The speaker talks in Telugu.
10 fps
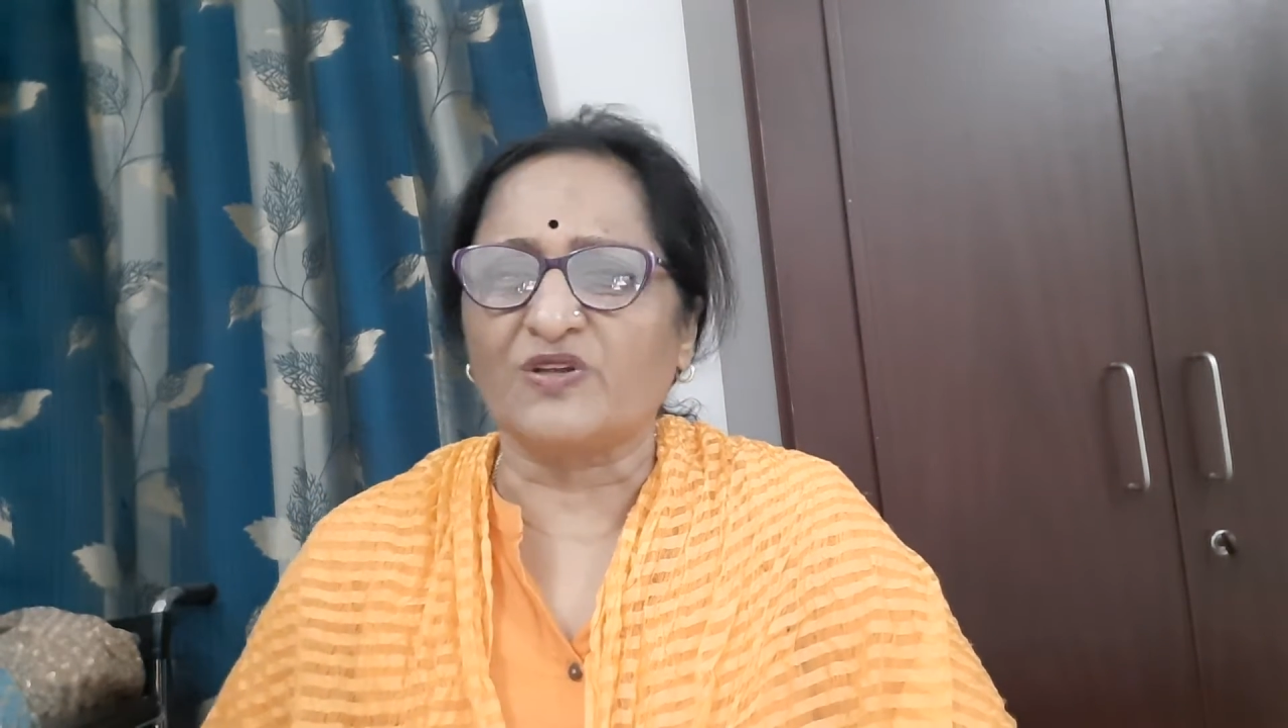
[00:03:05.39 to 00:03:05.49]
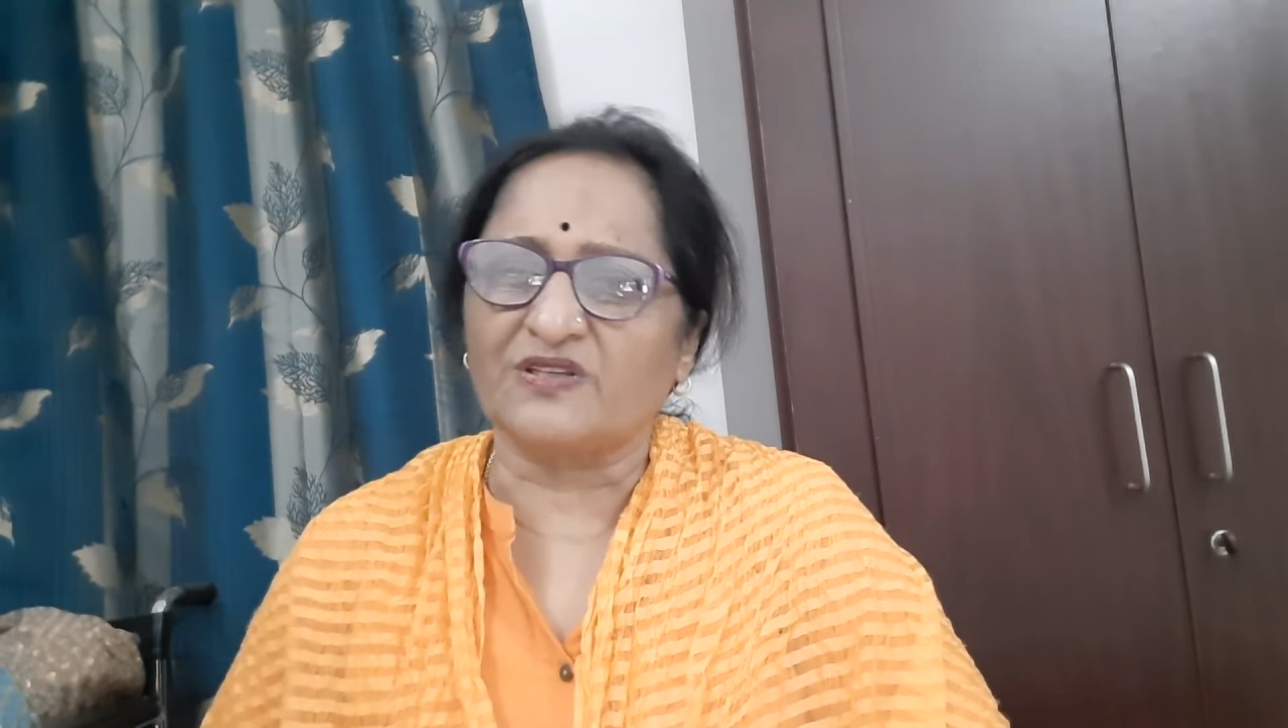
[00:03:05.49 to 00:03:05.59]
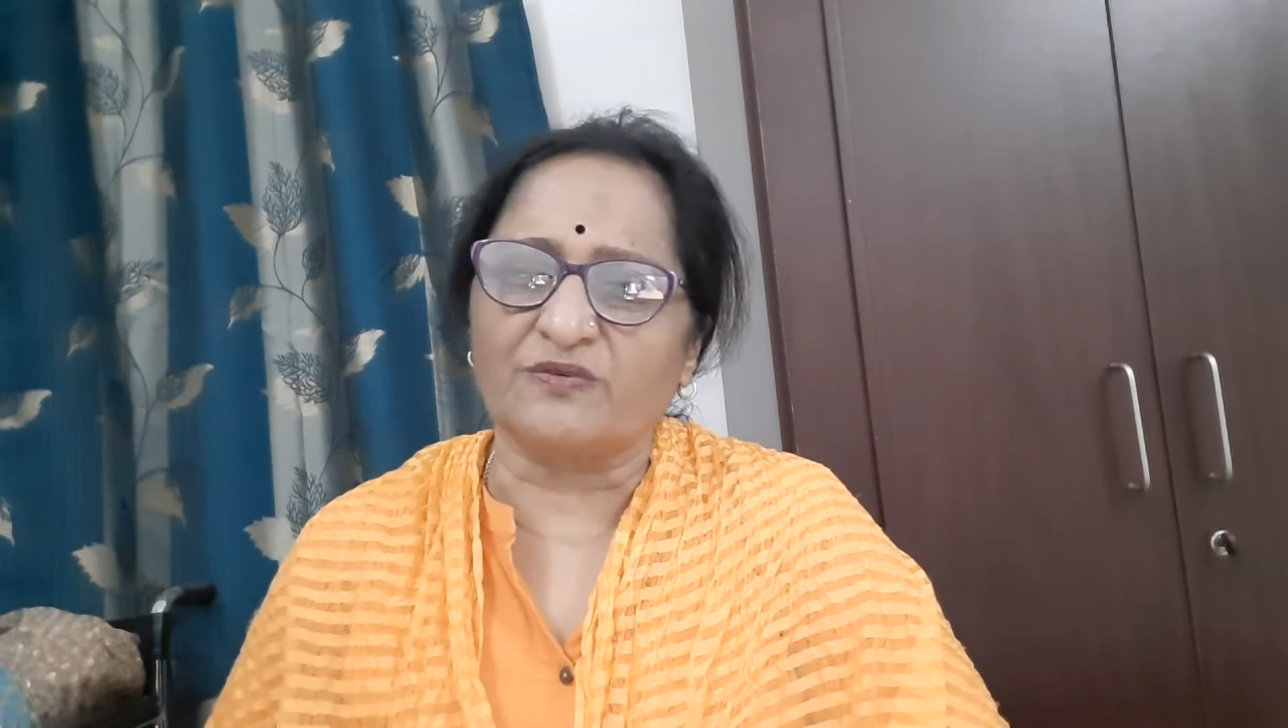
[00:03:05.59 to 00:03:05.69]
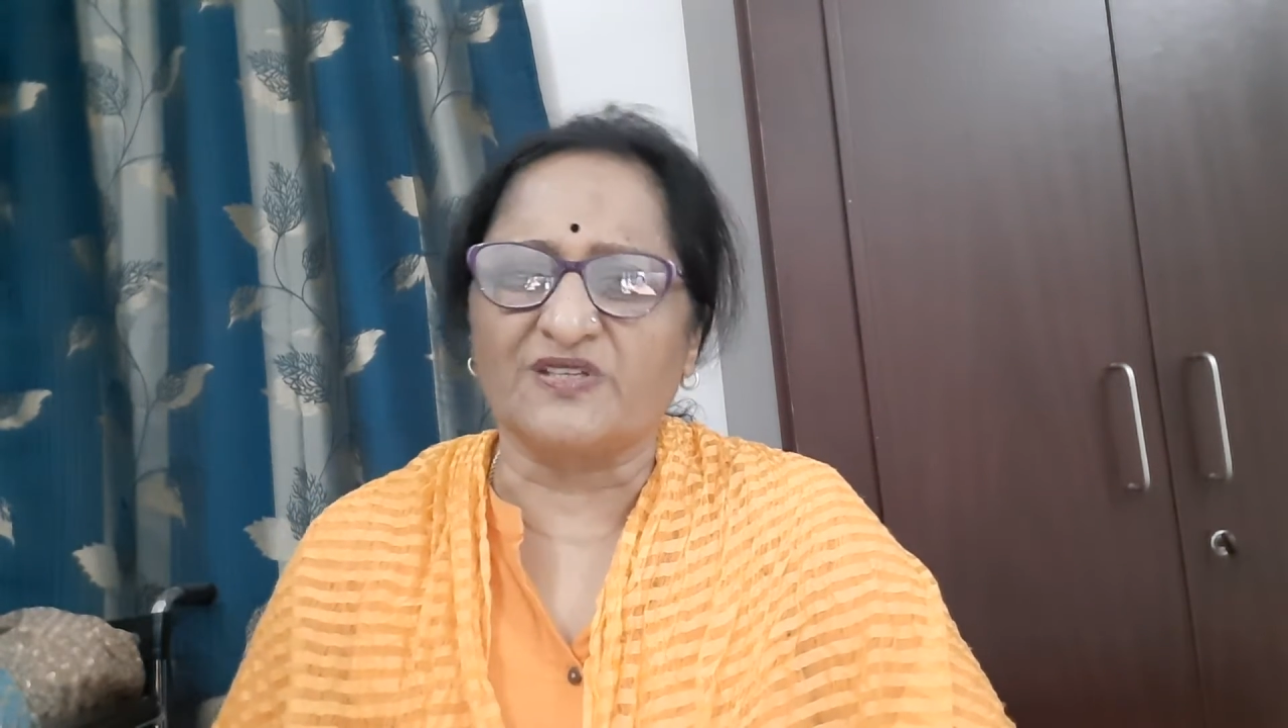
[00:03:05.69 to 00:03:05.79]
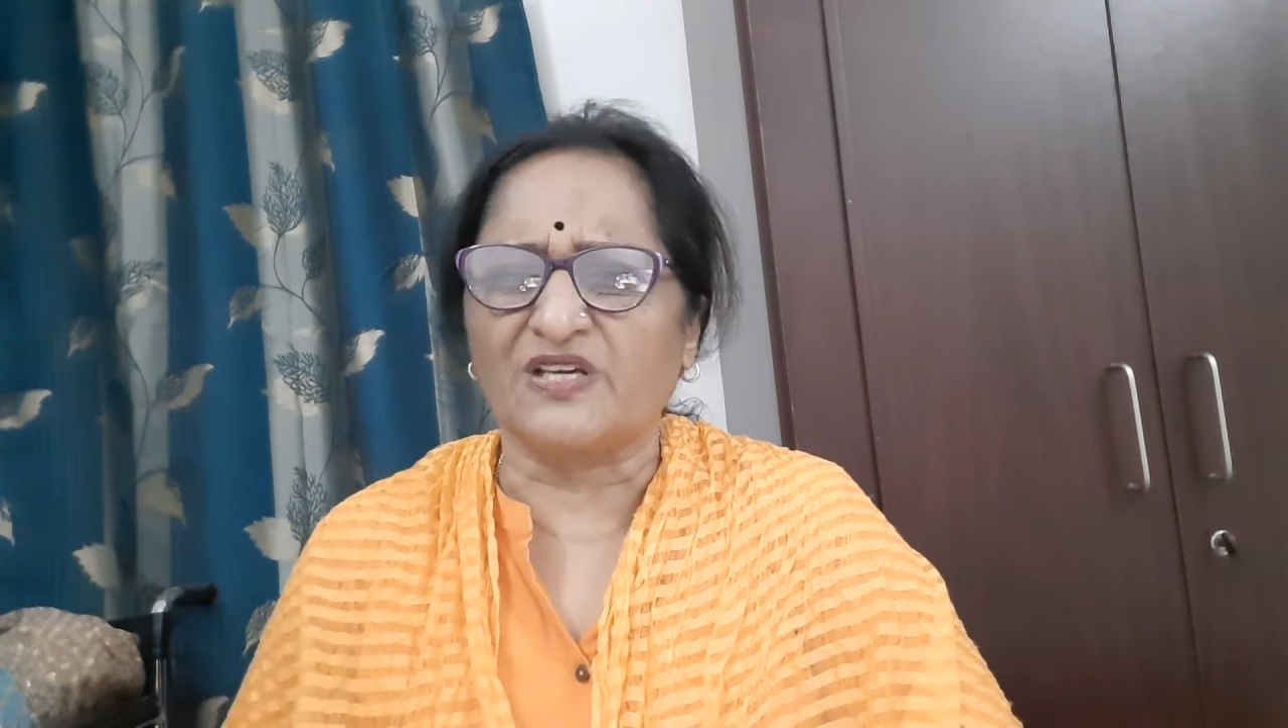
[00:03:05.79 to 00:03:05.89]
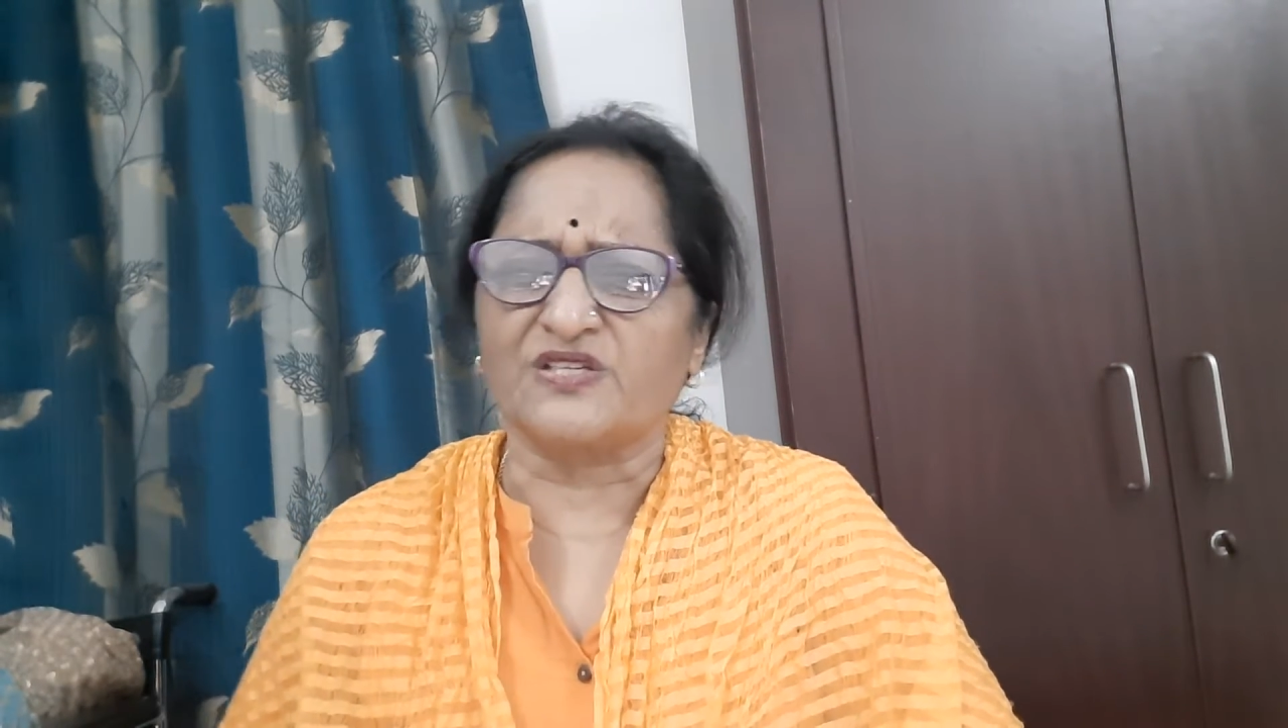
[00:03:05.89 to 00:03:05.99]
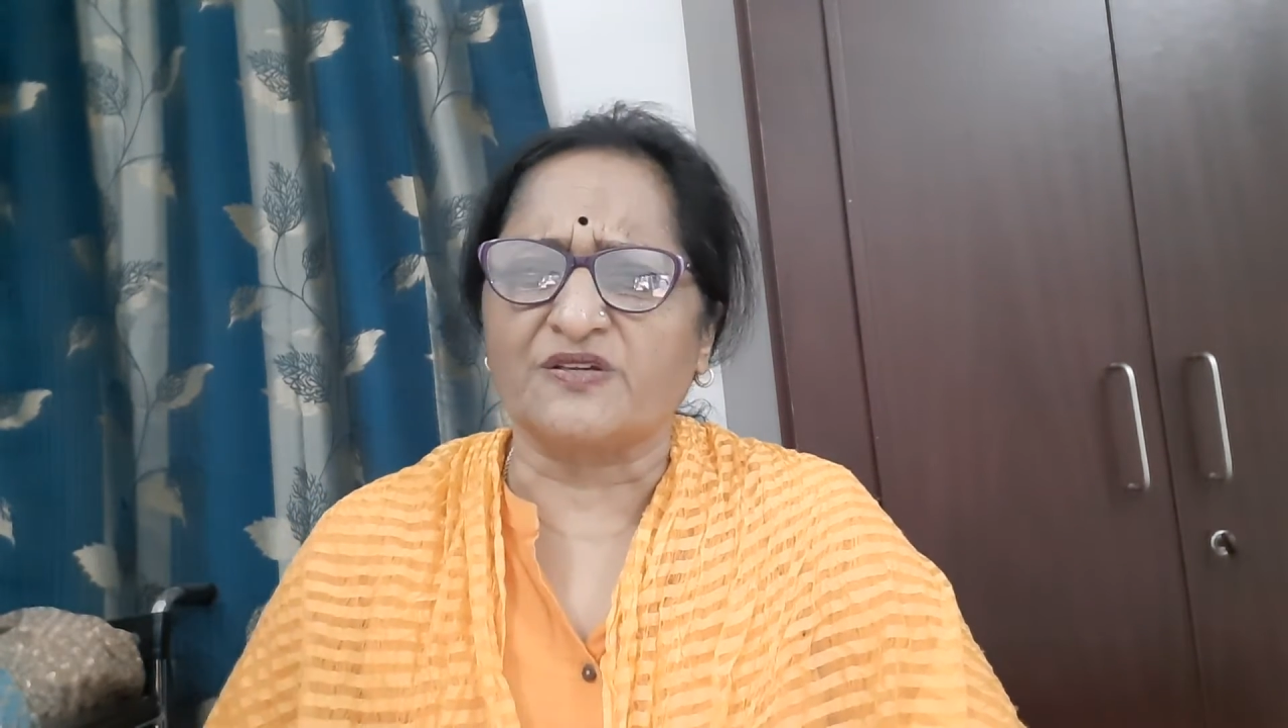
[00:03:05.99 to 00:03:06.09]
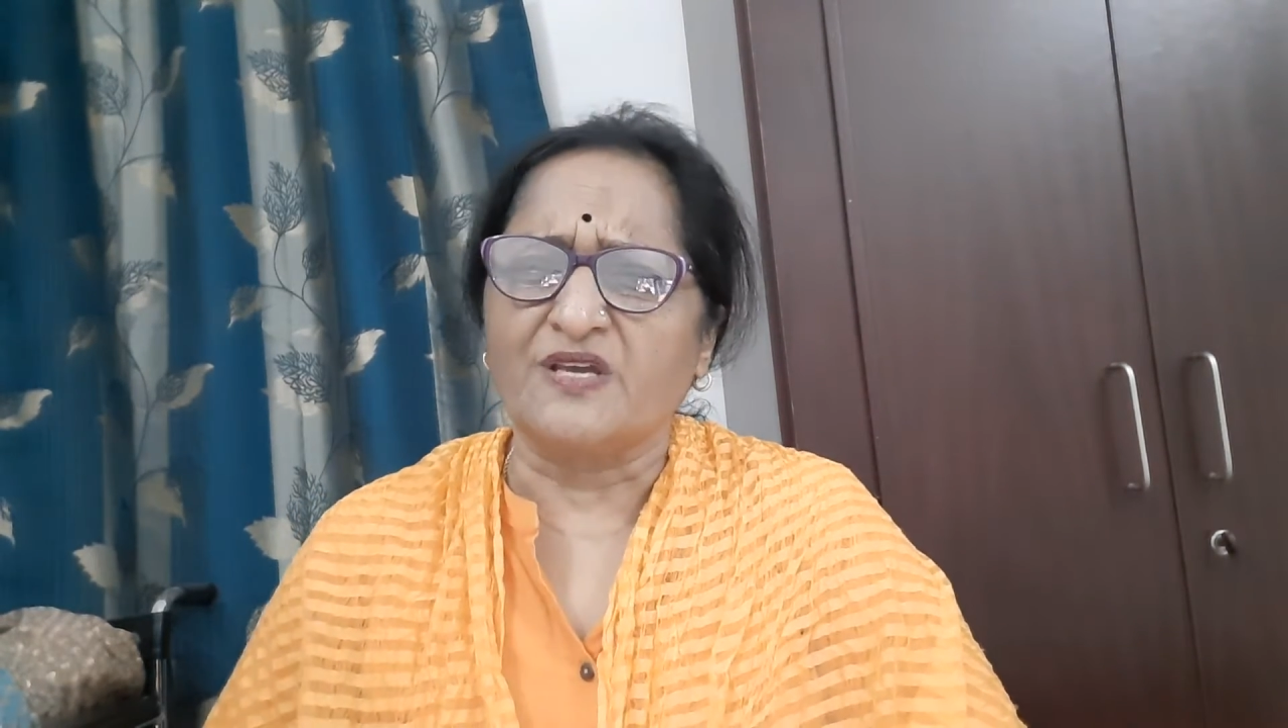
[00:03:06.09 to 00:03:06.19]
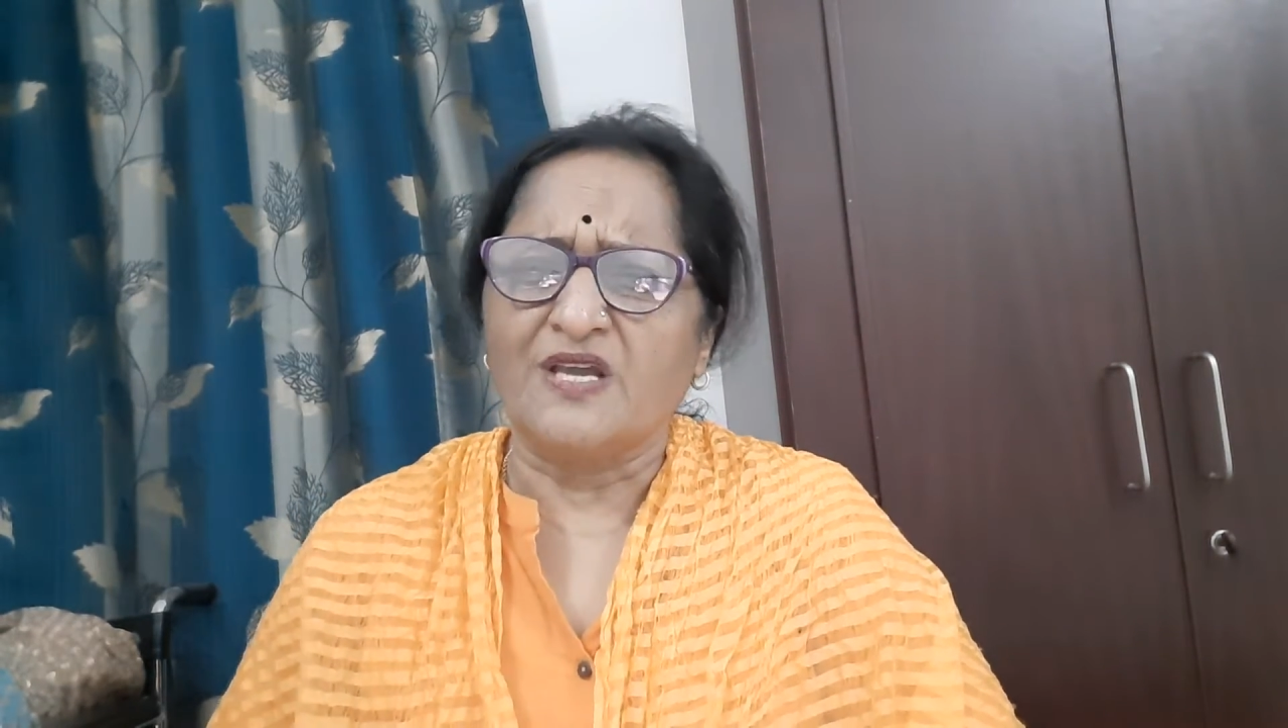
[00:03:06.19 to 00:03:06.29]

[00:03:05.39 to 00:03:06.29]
మొత్తం చేస్